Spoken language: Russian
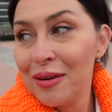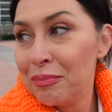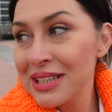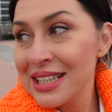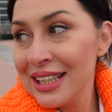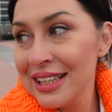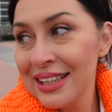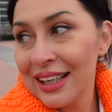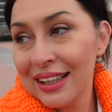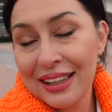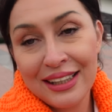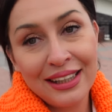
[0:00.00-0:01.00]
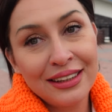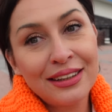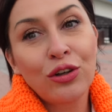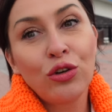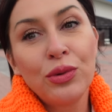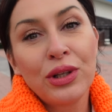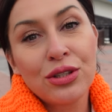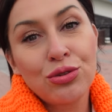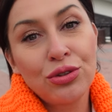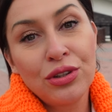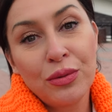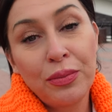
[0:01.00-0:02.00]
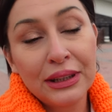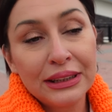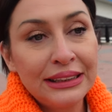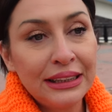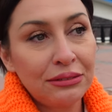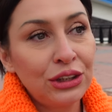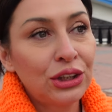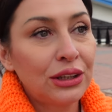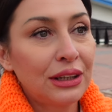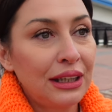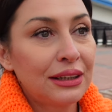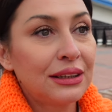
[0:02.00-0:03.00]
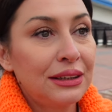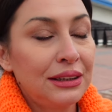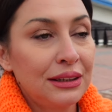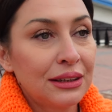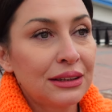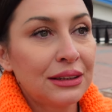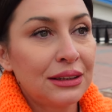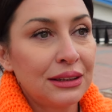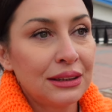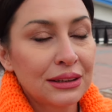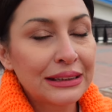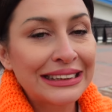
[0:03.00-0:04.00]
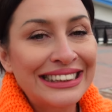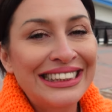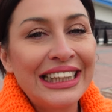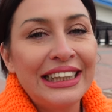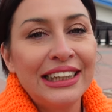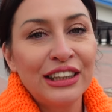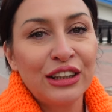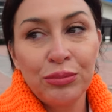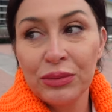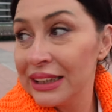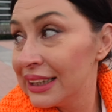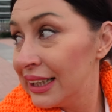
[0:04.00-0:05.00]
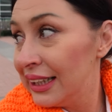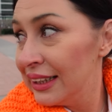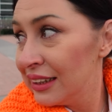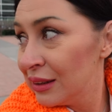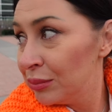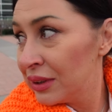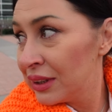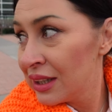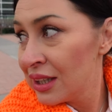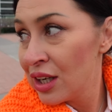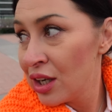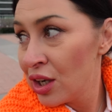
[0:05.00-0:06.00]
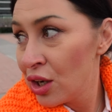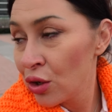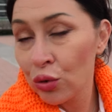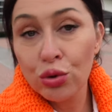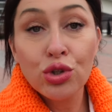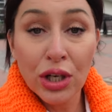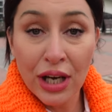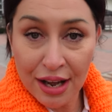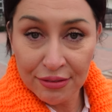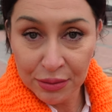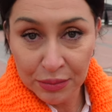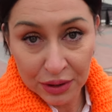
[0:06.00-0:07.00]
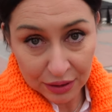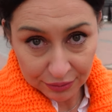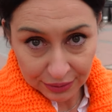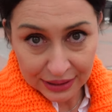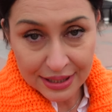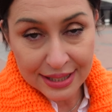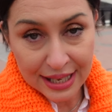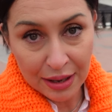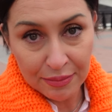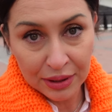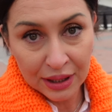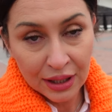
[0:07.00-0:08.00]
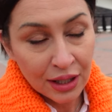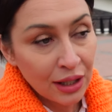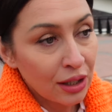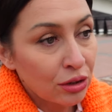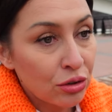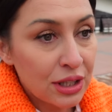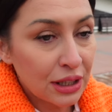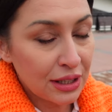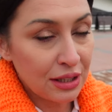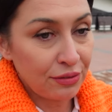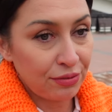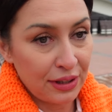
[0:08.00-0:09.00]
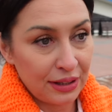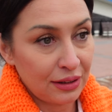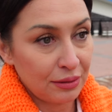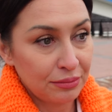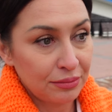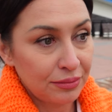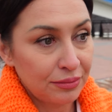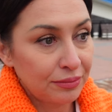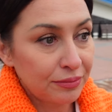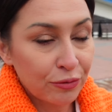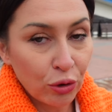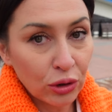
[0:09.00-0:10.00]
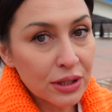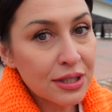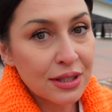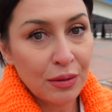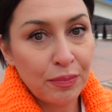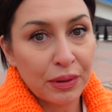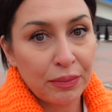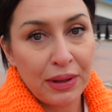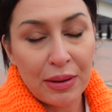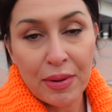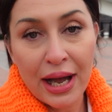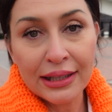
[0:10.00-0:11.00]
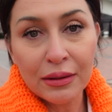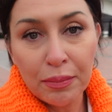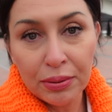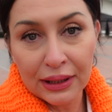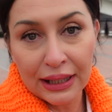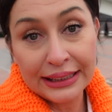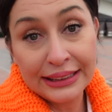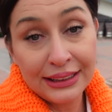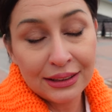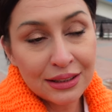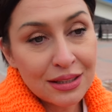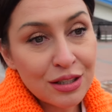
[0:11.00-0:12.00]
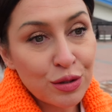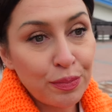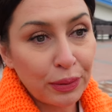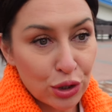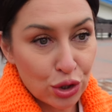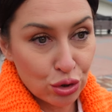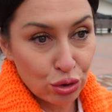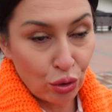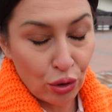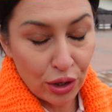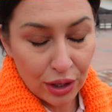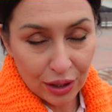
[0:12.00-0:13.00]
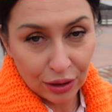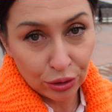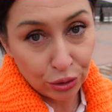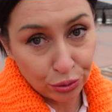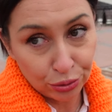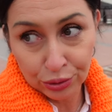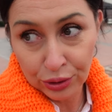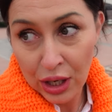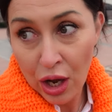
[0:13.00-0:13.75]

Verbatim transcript: Последняя клиентка у меня сегодня была девочка лет 11 с длинными-длинными кучерявыми волосами. Но дело не в этом. Волосы не проблема. Это был один сплошной колтун.